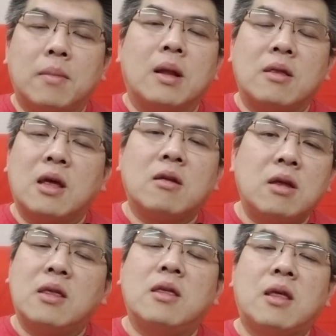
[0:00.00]
人家就
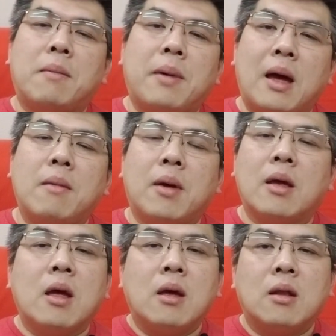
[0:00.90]
一直在拍卖。
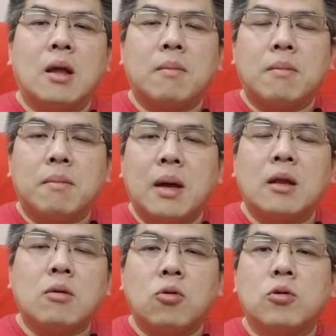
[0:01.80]
然后卖
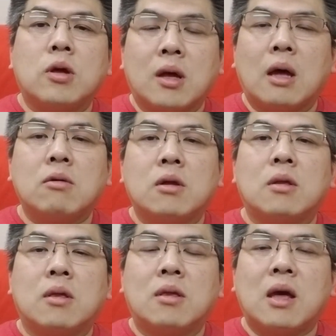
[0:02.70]
到最高的
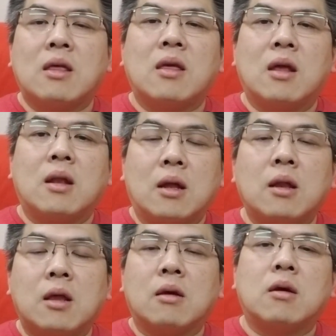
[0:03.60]
价钱，然后
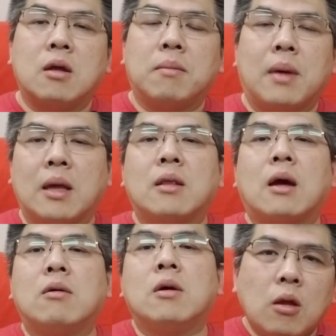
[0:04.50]
你就可以买
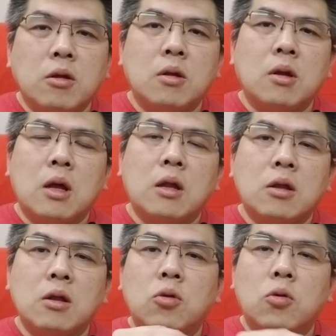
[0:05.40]
到，所以它
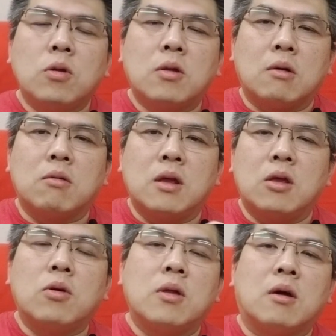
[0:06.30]
是最早期、
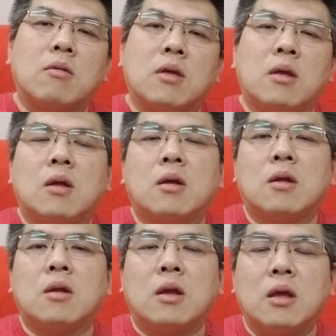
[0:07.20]
最早期的。
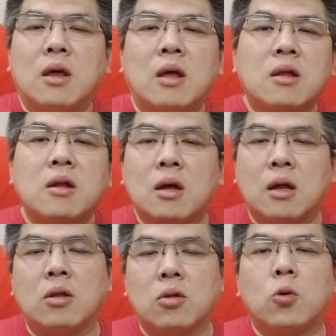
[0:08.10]
以前是
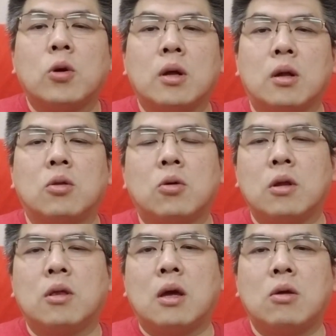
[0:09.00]
很多人、很多
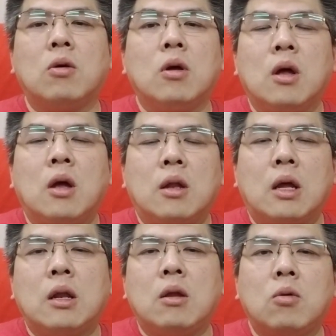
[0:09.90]
人在用。
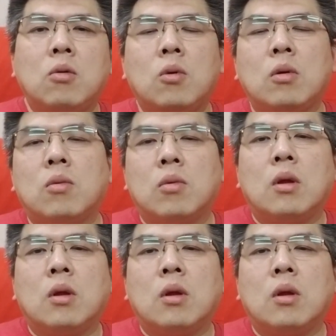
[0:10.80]
那你会问我，